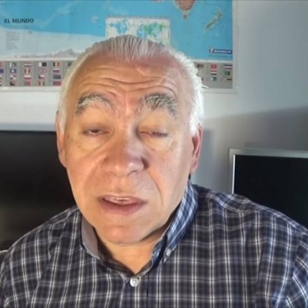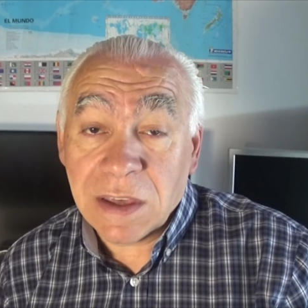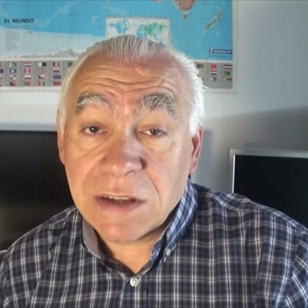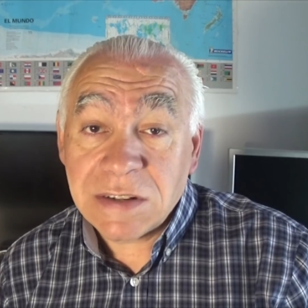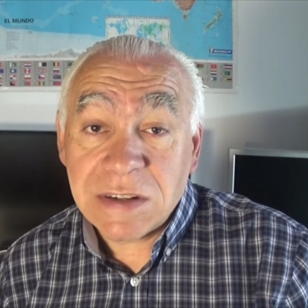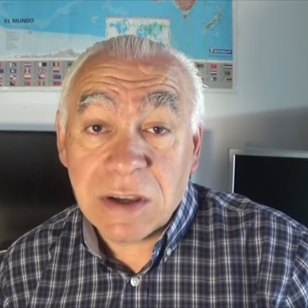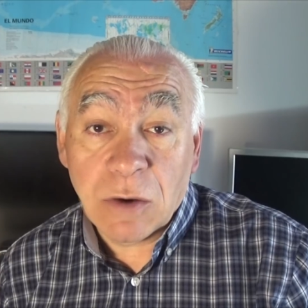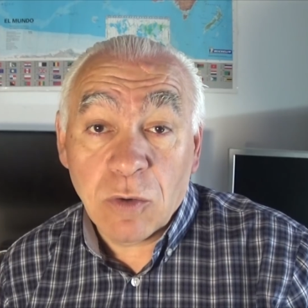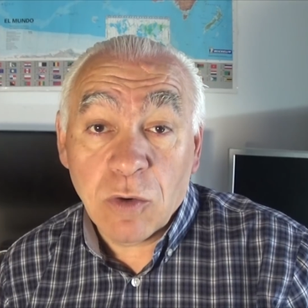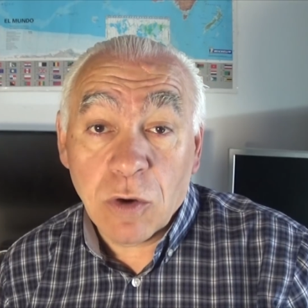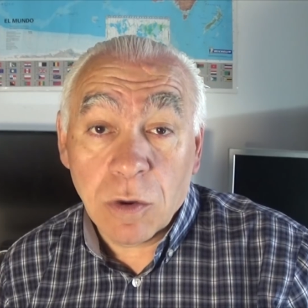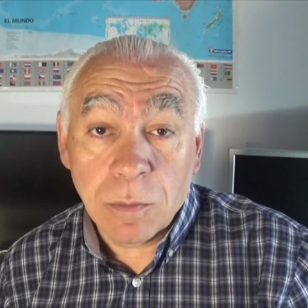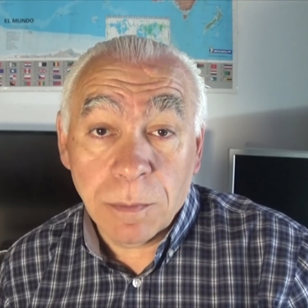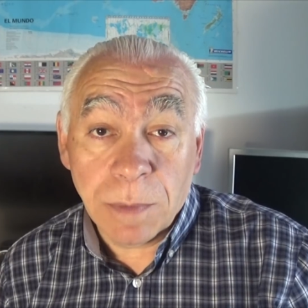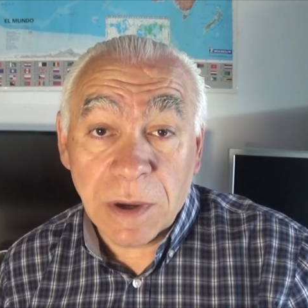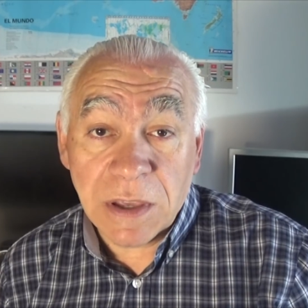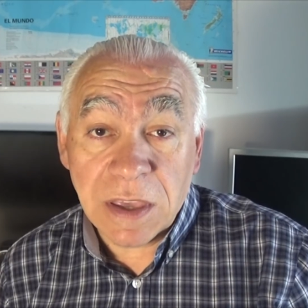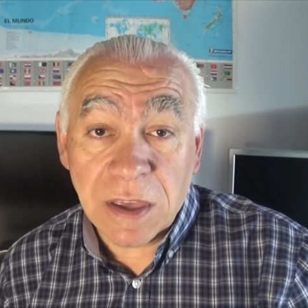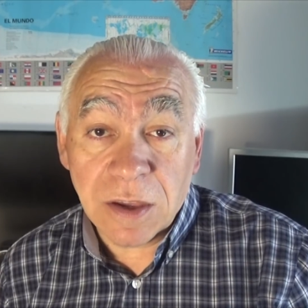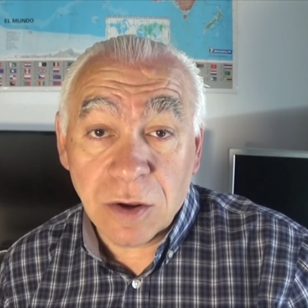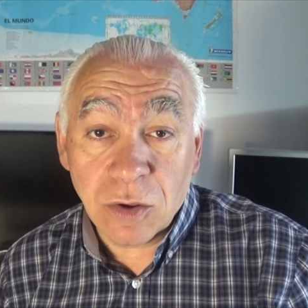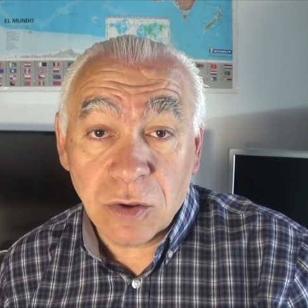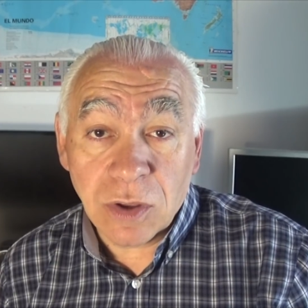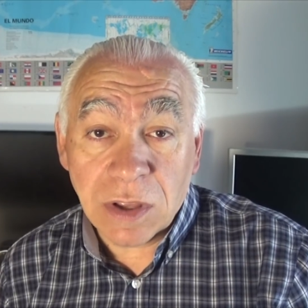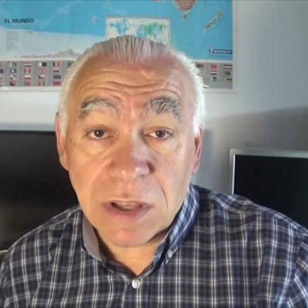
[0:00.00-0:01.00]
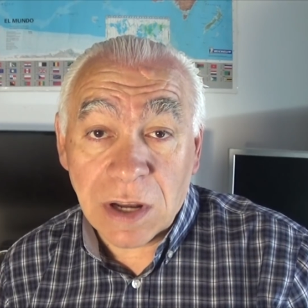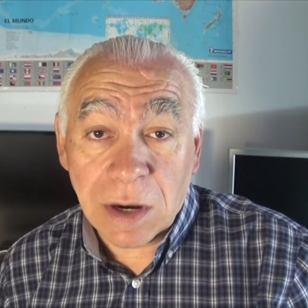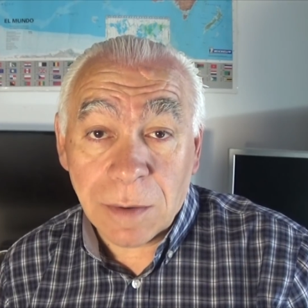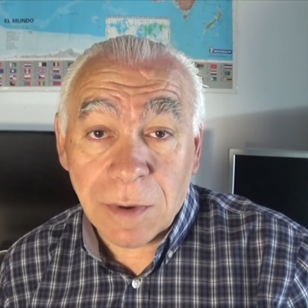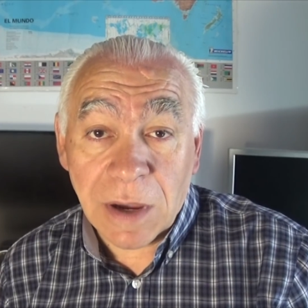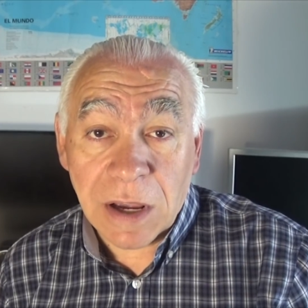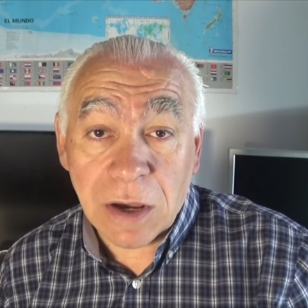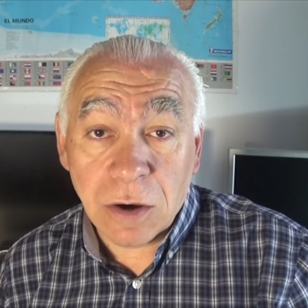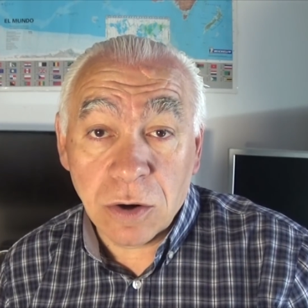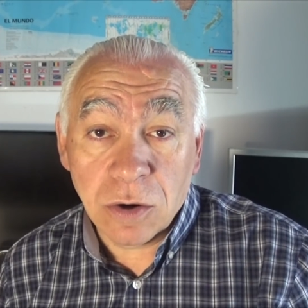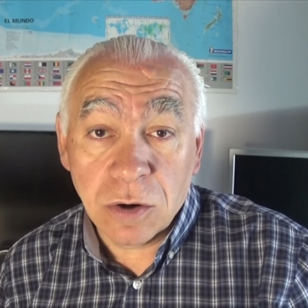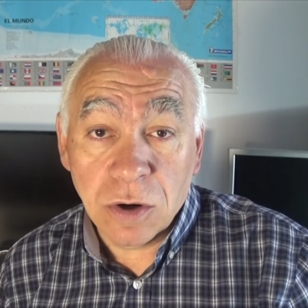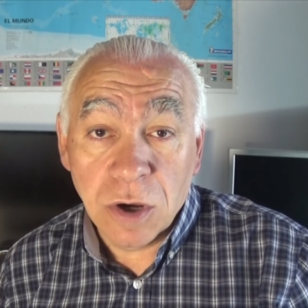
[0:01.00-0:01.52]
ya sea un compañero de
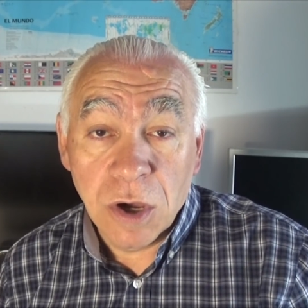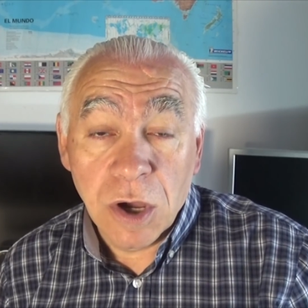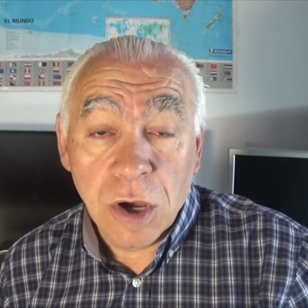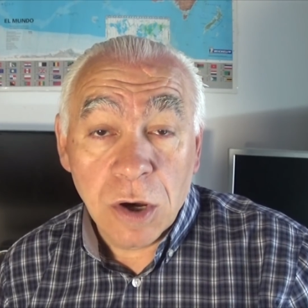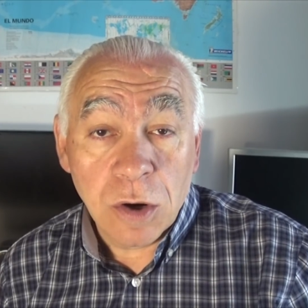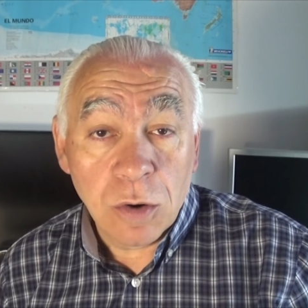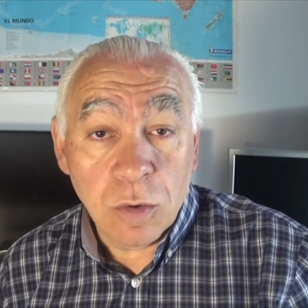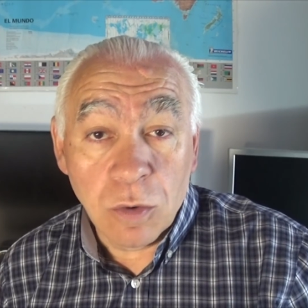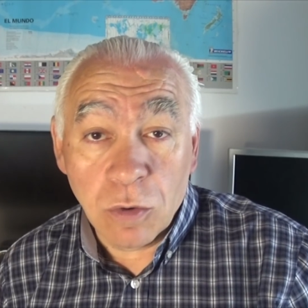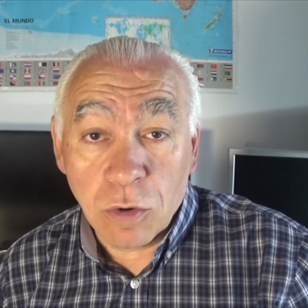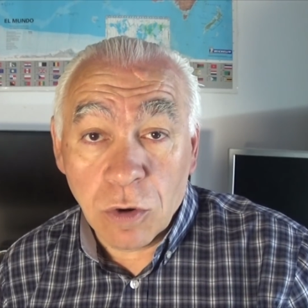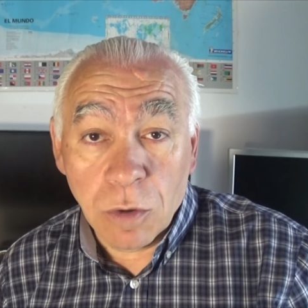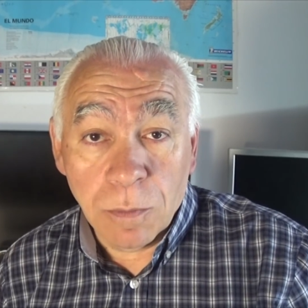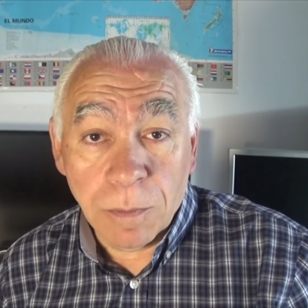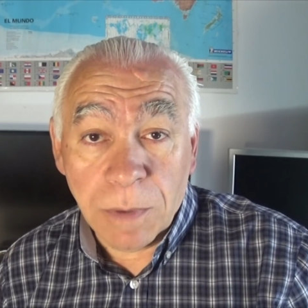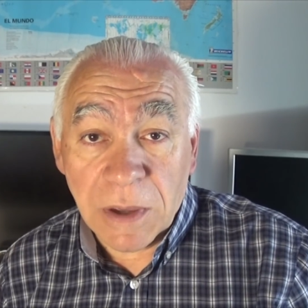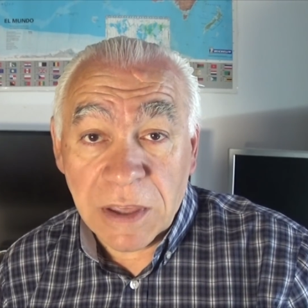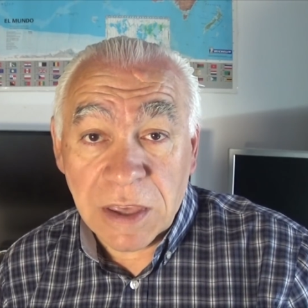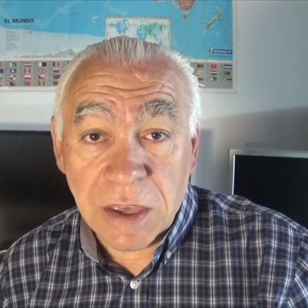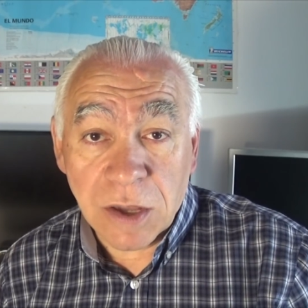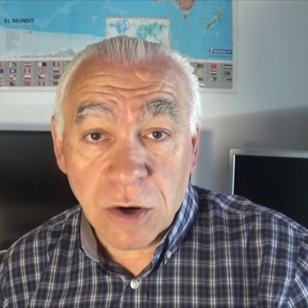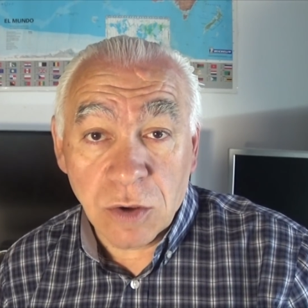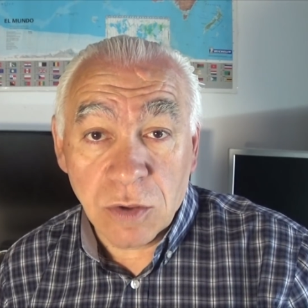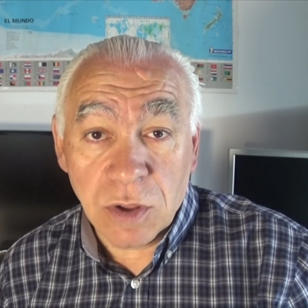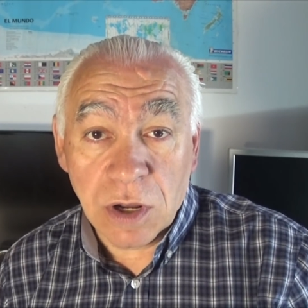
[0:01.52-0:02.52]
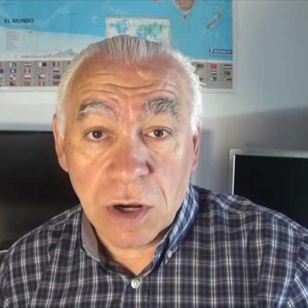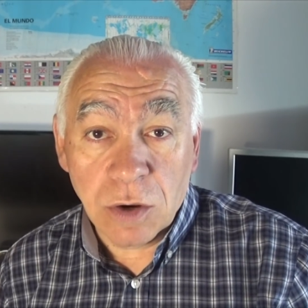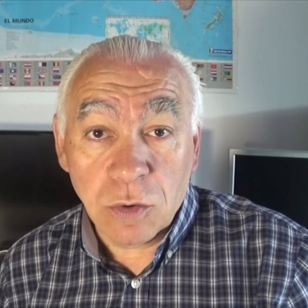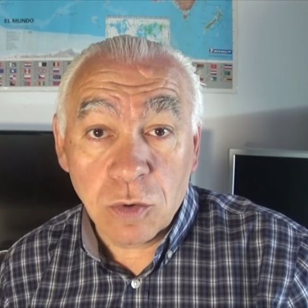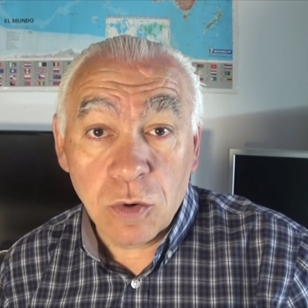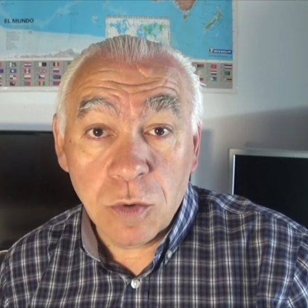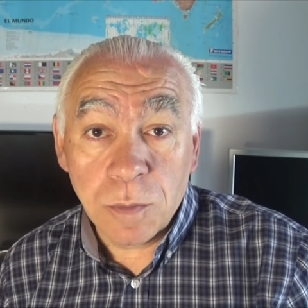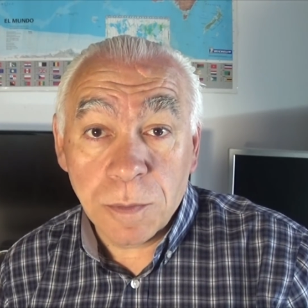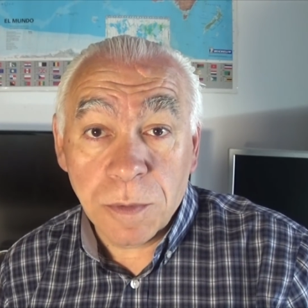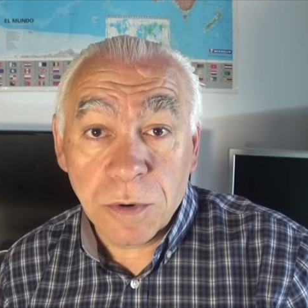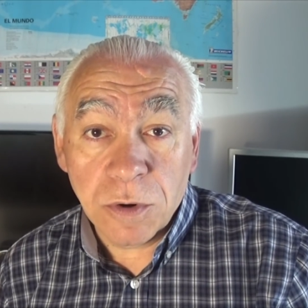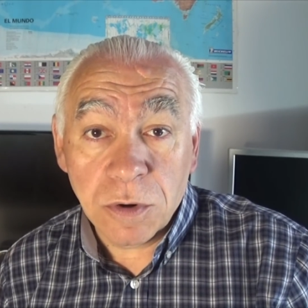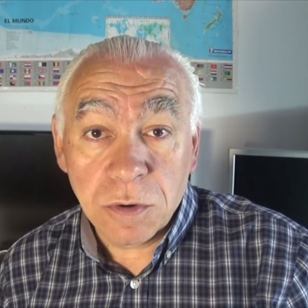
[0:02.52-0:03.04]
trabajo, un compañero del
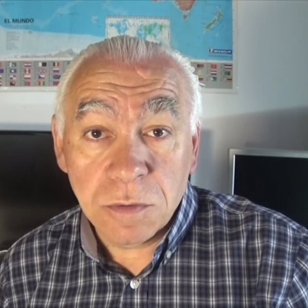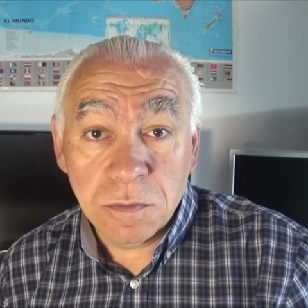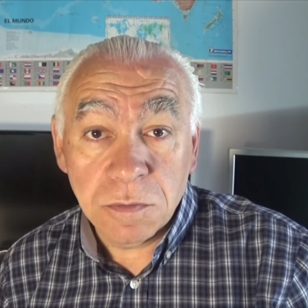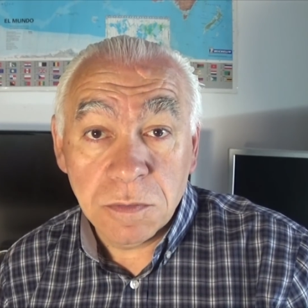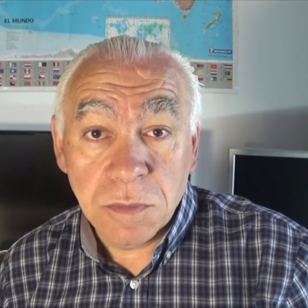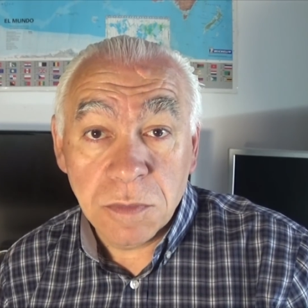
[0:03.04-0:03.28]
grupo,